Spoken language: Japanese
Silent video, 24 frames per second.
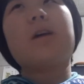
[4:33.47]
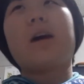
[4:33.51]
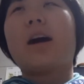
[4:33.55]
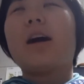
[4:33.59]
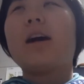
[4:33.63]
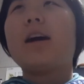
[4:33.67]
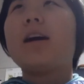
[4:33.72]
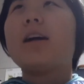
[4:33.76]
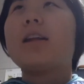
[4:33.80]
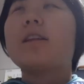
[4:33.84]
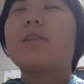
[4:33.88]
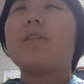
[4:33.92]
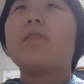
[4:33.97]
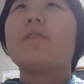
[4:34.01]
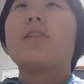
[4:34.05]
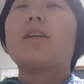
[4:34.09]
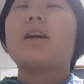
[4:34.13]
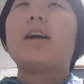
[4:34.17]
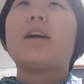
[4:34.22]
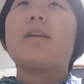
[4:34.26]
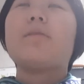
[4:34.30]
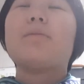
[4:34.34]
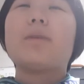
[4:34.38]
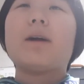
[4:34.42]
画という
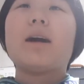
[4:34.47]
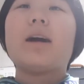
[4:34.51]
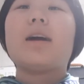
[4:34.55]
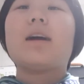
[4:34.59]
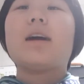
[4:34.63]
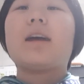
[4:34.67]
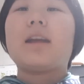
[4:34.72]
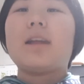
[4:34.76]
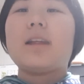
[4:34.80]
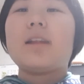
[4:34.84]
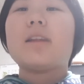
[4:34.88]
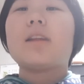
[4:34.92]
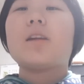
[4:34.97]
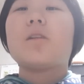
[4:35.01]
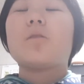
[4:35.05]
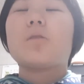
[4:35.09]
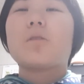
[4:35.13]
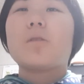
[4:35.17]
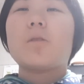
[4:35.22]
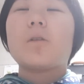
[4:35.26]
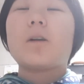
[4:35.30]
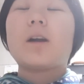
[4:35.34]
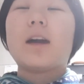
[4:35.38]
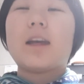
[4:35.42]
か、まあ、はい、自己
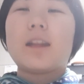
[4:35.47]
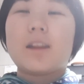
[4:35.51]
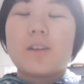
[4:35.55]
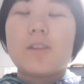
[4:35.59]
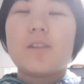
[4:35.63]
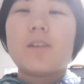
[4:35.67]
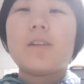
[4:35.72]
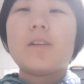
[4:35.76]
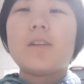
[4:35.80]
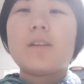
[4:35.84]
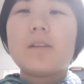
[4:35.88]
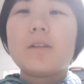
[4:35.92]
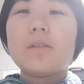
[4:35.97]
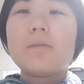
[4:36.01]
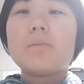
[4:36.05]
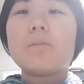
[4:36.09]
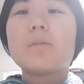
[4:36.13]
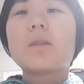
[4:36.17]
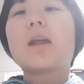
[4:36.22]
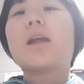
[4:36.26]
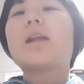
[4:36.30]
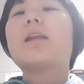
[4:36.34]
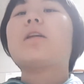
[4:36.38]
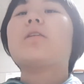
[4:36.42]
紹介と、
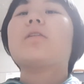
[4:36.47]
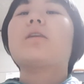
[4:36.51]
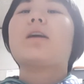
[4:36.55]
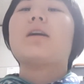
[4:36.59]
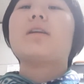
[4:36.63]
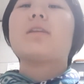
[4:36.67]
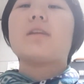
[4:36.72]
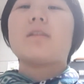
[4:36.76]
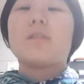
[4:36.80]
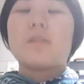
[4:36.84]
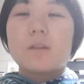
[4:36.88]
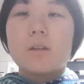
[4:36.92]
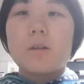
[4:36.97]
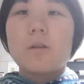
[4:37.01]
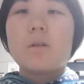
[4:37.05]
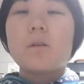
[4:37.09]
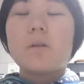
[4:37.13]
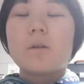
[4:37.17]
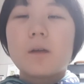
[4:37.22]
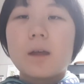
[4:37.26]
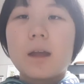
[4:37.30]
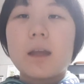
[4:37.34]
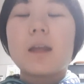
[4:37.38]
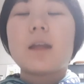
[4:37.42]
チャンネル解説の、
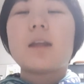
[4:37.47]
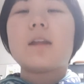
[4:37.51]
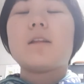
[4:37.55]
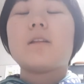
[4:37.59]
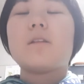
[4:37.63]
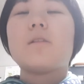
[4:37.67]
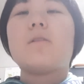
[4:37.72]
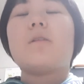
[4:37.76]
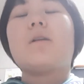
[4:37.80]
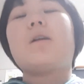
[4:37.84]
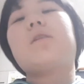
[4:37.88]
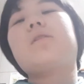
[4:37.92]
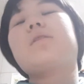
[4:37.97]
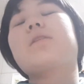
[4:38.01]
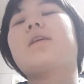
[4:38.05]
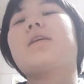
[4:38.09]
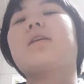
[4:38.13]
はい、動画をさ